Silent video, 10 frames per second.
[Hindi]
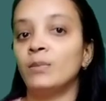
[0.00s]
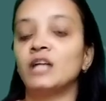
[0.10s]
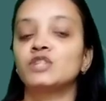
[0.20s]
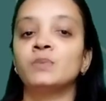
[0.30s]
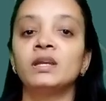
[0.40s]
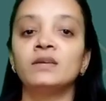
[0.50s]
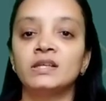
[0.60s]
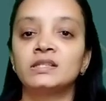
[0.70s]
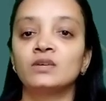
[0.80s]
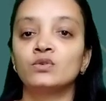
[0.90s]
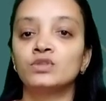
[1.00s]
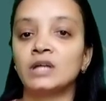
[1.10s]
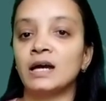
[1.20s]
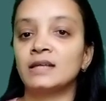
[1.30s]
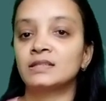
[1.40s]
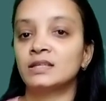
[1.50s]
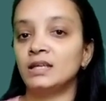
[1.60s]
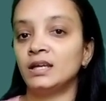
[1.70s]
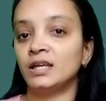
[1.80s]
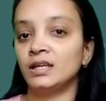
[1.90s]
भाजपा ने वैसे कुछ खास
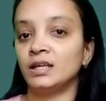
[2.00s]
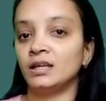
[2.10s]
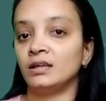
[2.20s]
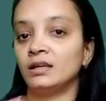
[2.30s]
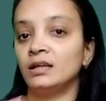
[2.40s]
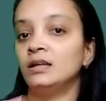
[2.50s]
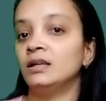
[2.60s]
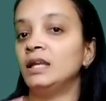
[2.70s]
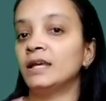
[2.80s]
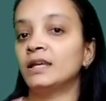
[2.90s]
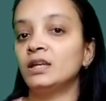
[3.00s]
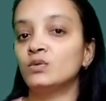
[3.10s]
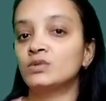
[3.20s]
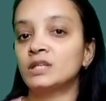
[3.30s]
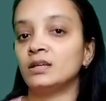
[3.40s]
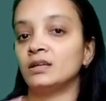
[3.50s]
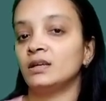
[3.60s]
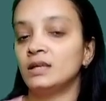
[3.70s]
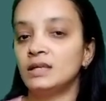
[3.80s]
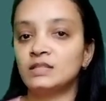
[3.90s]
किया नहीं है लेकिन उसे
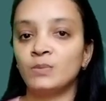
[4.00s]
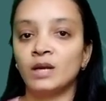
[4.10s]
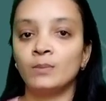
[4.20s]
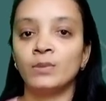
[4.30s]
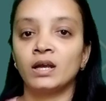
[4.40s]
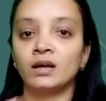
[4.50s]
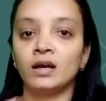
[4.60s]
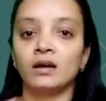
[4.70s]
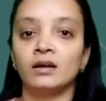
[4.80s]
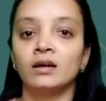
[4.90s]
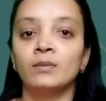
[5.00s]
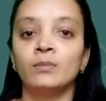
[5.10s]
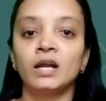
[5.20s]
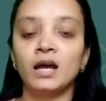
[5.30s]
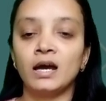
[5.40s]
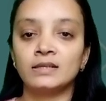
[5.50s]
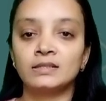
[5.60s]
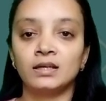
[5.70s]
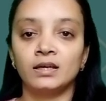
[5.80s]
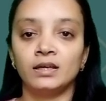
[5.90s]
इस परंपरा का बड़ा
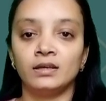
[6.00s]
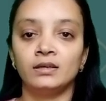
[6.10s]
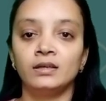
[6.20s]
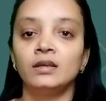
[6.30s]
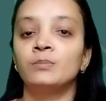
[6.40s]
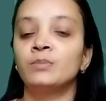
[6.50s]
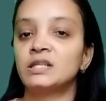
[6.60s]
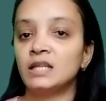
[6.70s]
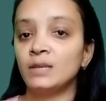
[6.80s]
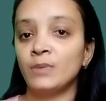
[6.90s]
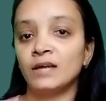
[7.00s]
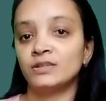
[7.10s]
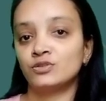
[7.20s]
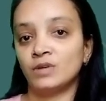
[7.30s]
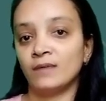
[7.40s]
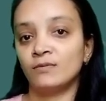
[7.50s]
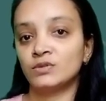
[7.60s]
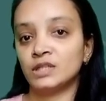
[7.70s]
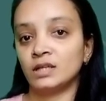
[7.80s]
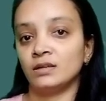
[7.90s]
आसरा है पिछले पांच
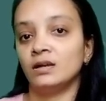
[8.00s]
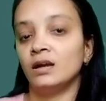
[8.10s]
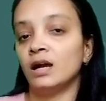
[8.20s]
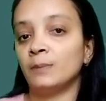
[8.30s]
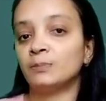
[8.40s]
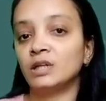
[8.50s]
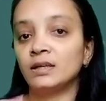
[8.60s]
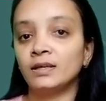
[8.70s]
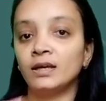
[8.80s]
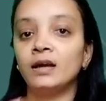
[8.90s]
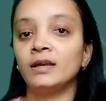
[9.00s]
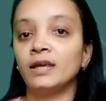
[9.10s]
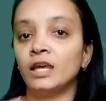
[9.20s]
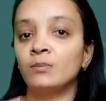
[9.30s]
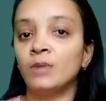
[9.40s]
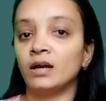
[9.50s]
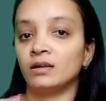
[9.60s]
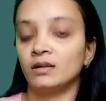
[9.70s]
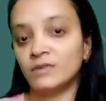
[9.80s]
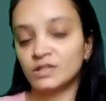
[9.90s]
चुनावों से अब तक यहाँ एक
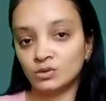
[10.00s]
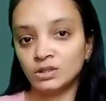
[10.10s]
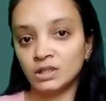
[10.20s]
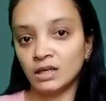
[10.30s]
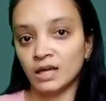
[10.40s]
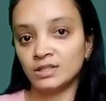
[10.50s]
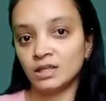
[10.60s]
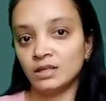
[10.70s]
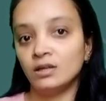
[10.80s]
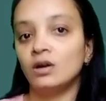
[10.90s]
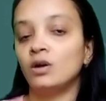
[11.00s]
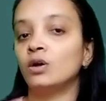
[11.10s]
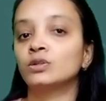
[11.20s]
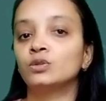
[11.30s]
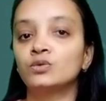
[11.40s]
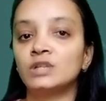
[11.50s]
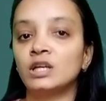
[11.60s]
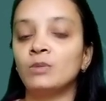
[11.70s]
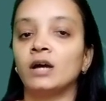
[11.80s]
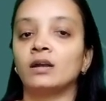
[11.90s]
बार वसुंधरा राजे और
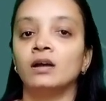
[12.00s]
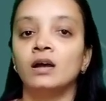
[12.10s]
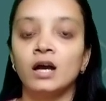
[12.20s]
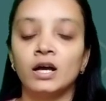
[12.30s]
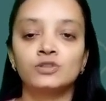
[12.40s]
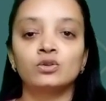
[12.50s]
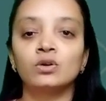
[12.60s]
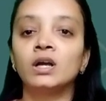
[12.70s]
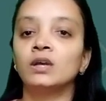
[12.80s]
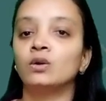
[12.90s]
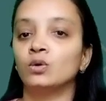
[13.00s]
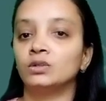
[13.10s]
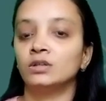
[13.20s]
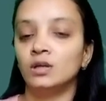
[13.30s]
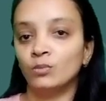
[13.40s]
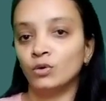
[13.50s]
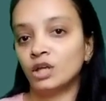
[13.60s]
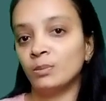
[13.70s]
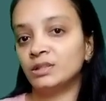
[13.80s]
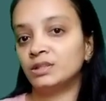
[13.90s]
दूसरी बार अशोक गहलोत
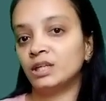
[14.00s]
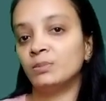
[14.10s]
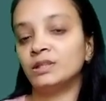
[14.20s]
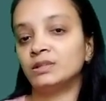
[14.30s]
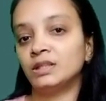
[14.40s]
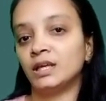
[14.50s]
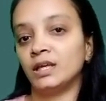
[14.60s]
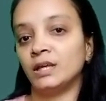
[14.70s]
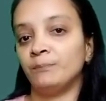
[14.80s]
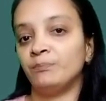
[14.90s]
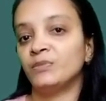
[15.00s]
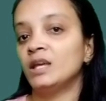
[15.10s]
मुख्यमंत्री बनते रहे